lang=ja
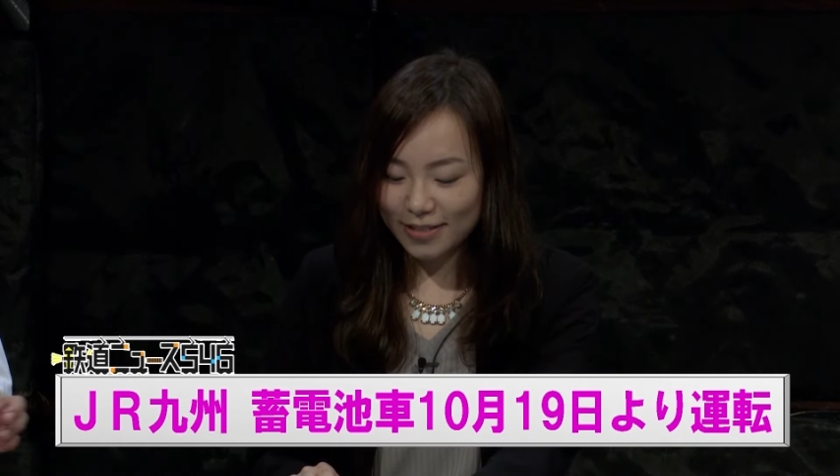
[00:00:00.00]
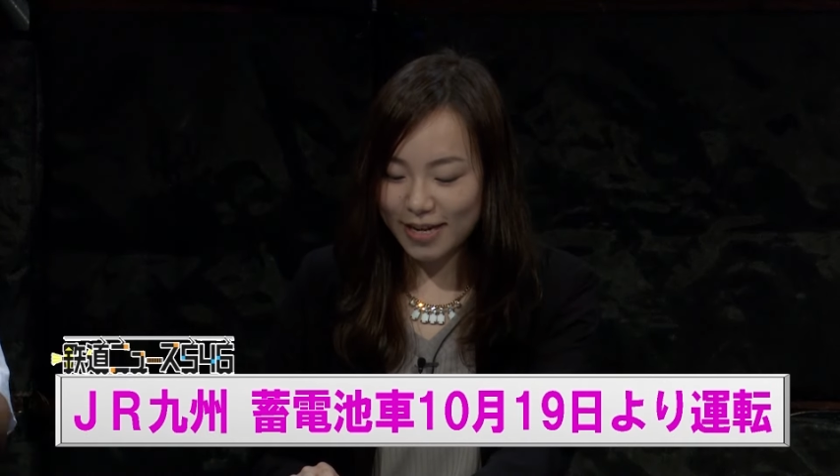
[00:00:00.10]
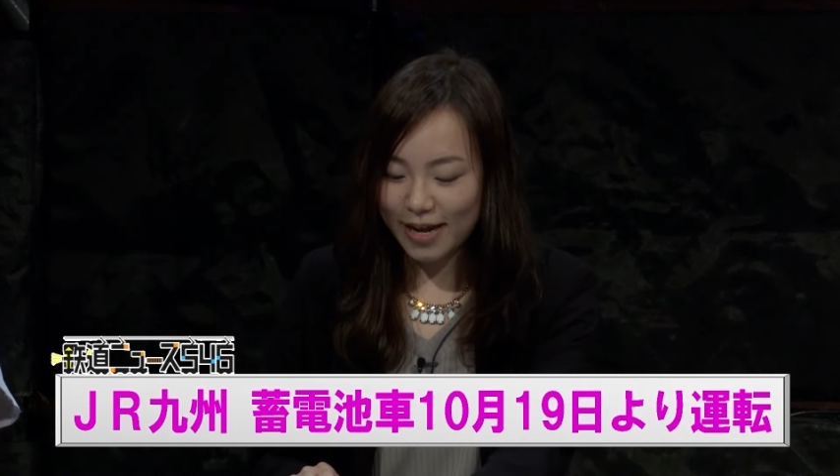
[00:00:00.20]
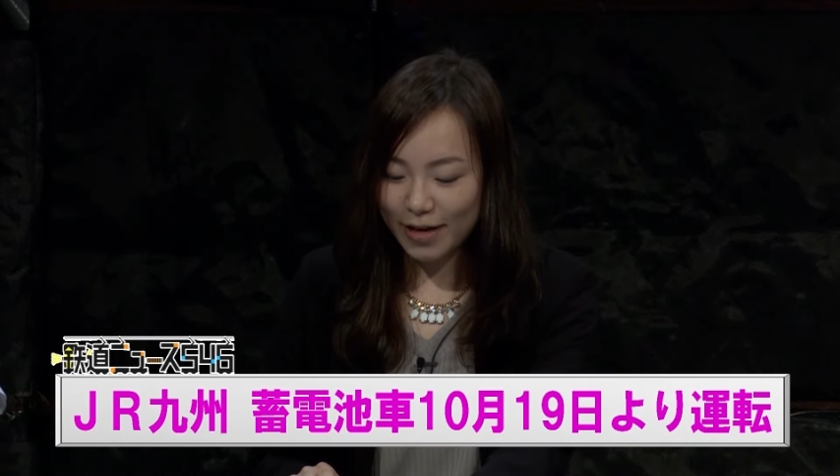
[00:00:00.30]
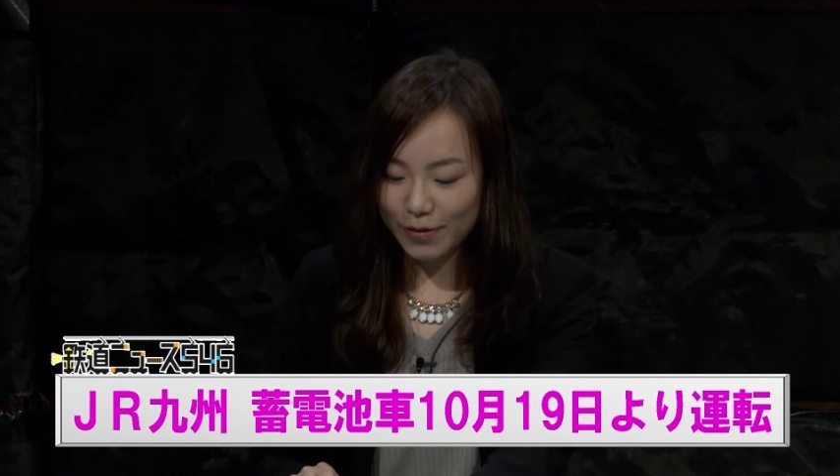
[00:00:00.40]

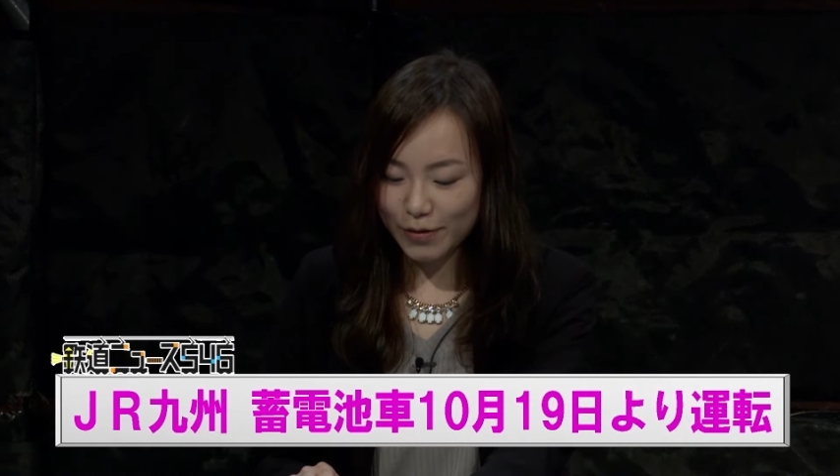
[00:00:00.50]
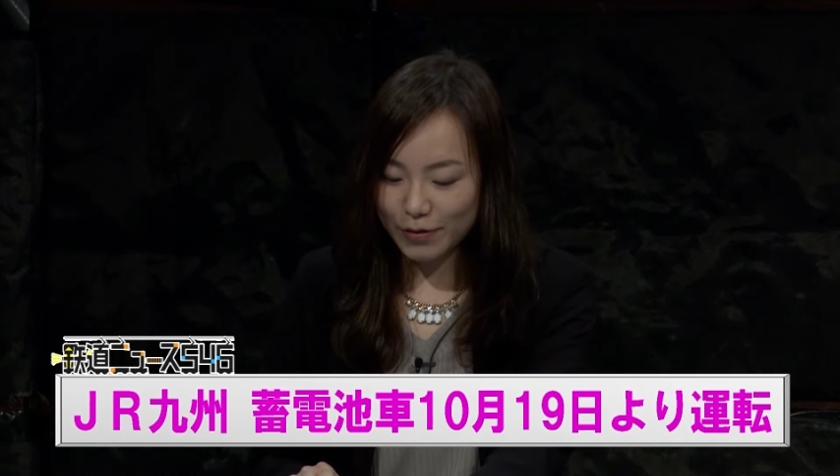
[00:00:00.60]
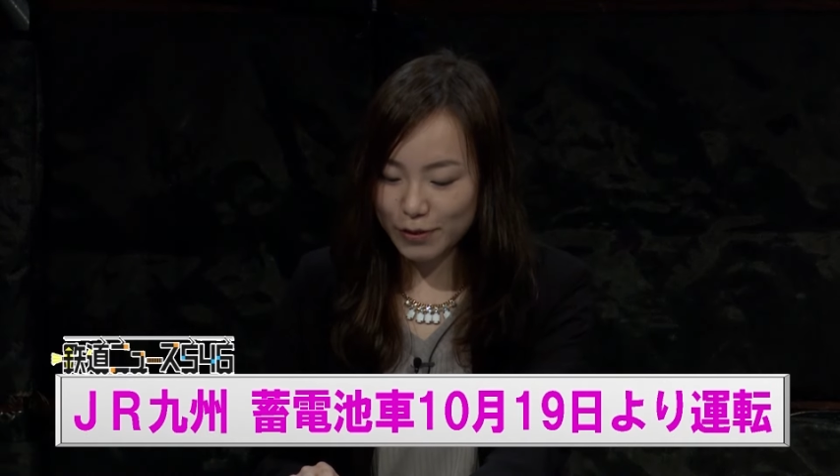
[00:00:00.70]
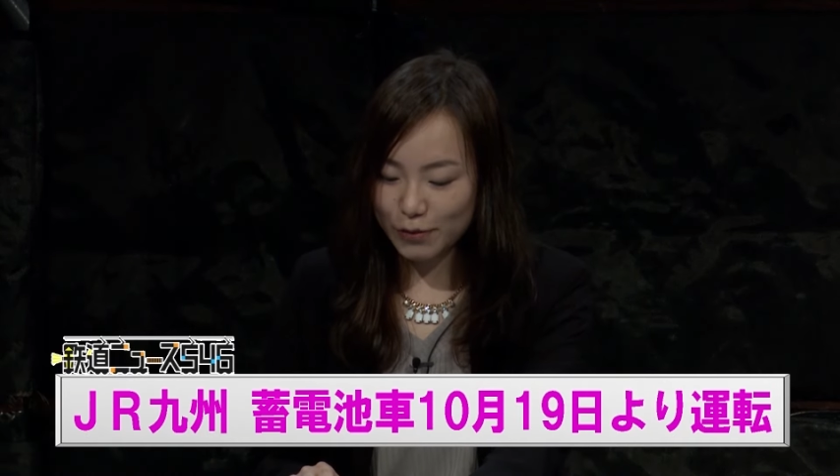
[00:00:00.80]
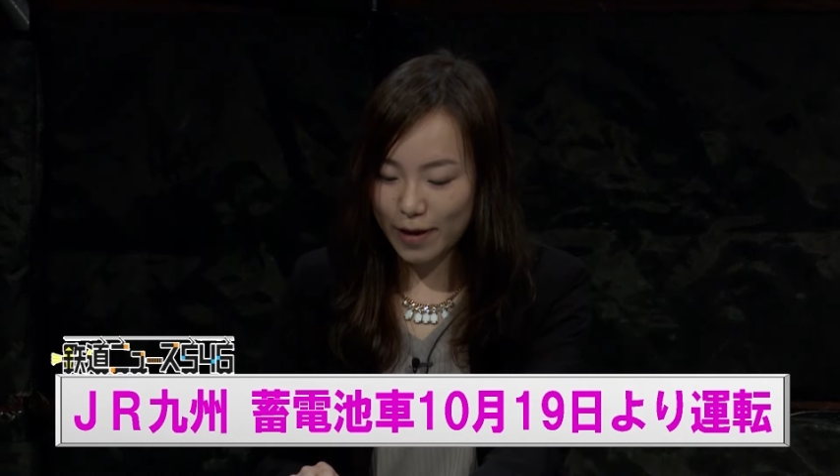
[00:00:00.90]
JR
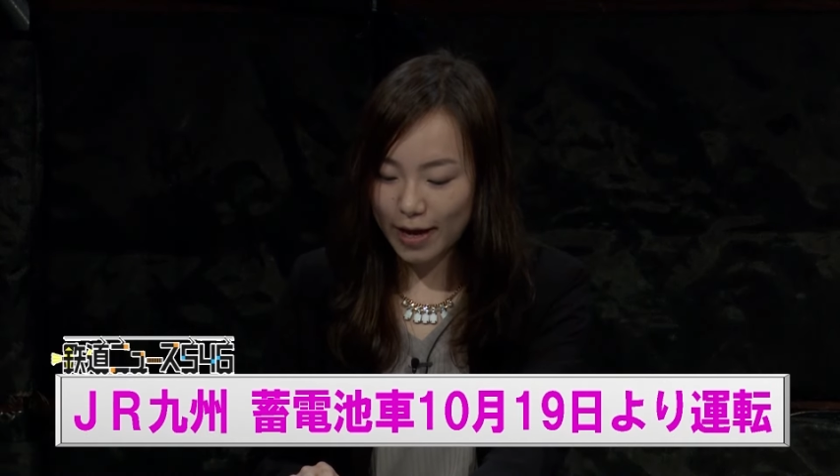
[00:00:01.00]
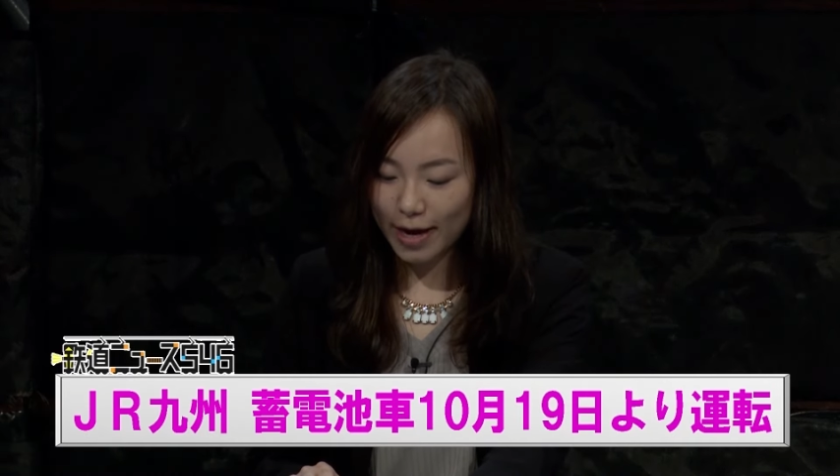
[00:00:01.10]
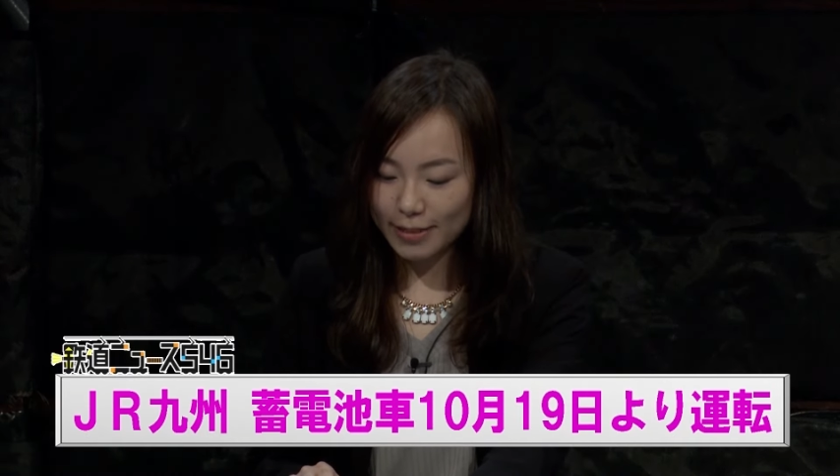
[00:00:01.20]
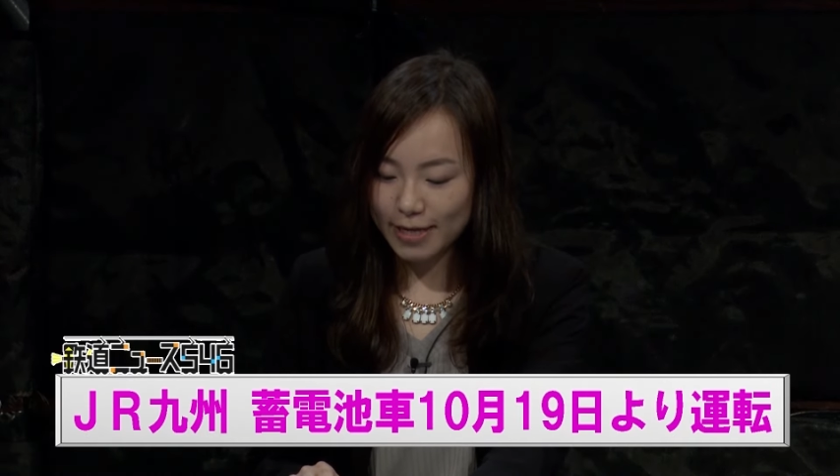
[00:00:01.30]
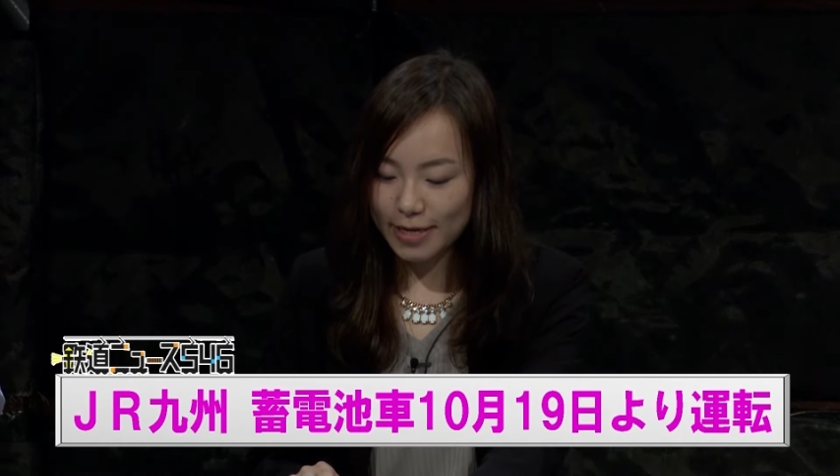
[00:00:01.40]
九州は河